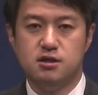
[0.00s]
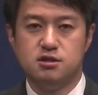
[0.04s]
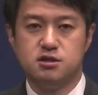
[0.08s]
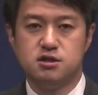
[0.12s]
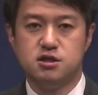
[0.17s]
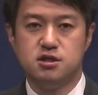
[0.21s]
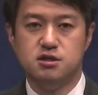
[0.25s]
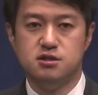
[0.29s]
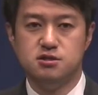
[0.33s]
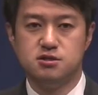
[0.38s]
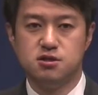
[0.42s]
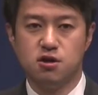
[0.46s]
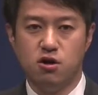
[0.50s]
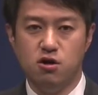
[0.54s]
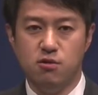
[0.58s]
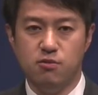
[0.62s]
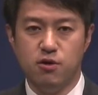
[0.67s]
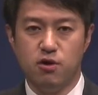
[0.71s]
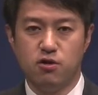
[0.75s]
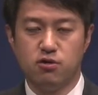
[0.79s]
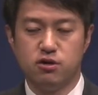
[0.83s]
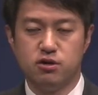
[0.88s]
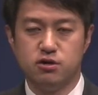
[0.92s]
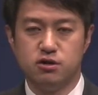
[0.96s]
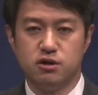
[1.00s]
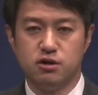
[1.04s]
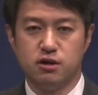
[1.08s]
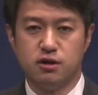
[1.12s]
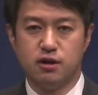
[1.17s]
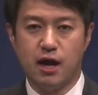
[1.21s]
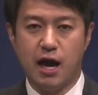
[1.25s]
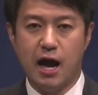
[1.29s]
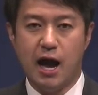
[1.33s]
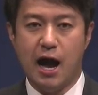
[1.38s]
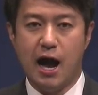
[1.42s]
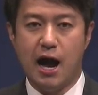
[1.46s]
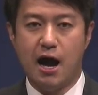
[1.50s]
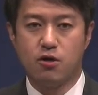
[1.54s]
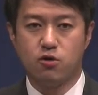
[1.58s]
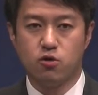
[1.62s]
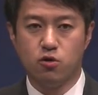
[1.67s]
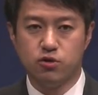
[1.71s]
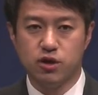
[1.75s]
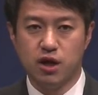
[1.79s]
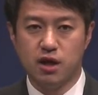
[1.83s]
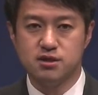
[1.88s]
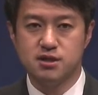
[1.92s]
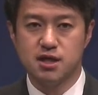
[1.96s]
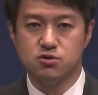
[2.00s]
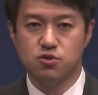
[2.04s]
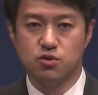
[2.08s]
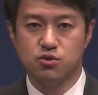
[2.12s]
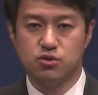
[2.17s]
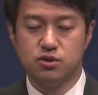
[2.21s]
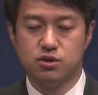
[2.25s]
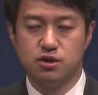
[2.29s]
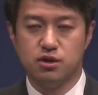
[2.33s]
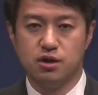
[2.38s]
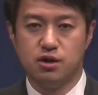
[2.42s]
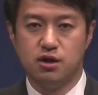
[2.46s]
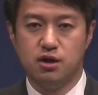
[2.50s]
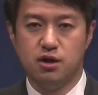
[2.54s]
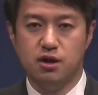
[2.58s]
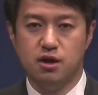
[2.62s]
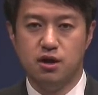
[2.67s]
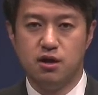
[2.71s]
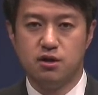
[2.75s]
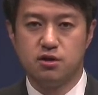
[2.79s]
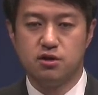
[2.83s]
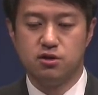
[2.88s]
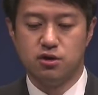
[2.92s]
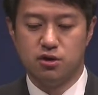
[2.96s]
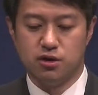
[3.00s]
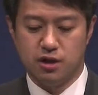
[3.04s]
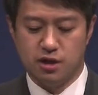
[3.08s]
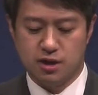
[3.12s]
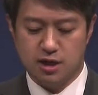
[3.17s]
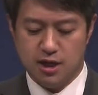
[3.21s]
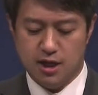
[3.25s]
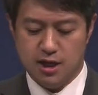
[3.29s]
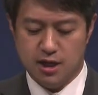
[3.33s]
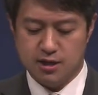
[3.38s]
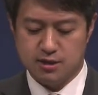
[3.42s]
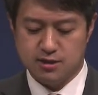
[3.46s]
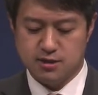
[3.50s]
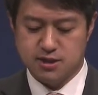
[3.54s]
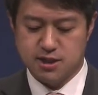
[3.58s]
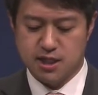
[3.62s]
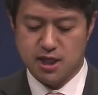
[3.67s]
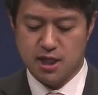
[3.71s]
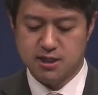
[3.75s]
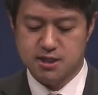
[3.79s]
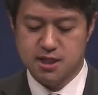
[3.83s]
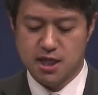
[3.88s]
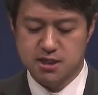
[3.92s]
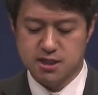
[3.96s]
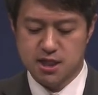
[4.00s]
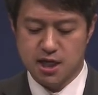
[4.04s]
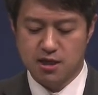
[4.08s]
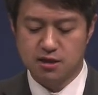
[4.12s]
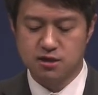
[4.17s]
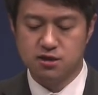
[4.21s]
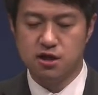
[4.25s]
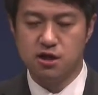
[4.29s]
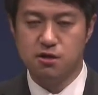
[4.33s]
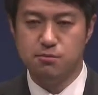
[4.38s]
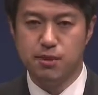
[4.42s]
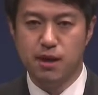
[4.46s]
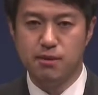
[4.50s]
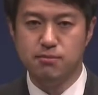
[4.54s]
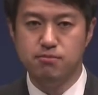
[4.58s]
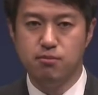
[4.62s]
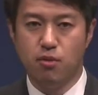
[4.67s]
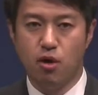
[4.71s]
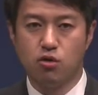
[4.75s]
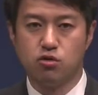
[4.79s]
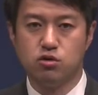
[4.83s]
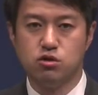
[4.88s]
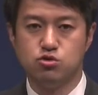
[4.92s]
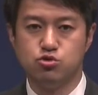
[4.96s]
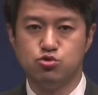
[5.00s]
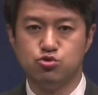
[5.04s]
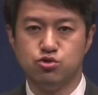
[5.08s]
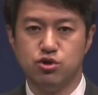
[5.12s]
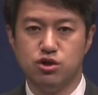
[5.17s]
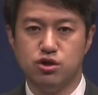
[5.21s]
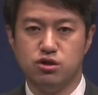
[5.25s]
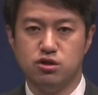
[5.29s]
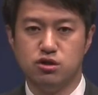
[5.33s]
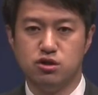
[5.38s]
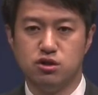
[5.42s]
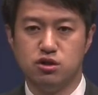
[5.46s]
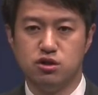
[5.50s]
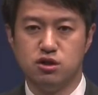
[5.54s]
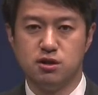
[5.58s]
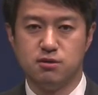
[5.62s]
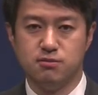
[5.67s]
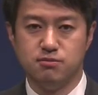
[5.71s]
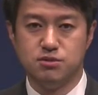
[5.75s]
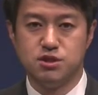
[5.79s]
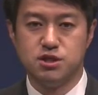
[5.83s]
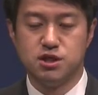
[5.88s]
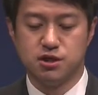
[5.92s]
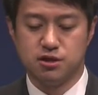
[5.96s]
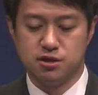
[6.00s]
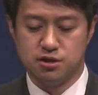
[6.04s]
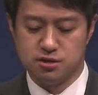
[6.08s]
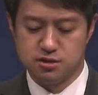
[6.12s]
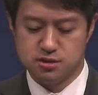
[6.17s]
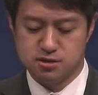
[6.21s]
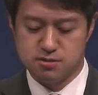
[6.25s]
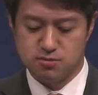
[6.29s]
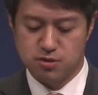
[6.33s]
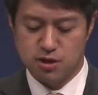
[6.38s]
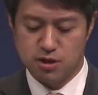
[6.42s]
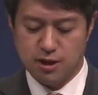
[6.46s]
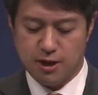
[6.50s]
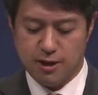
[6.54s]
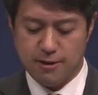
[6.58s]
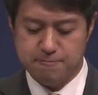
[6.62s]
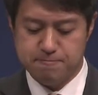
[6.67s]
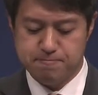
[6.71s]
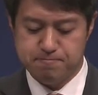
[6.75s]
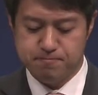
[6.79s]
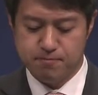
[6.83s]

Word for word: 진설병은 아론의 자손들, 그러니까 제사장들만 먹을 수 있는 음식이었습니다.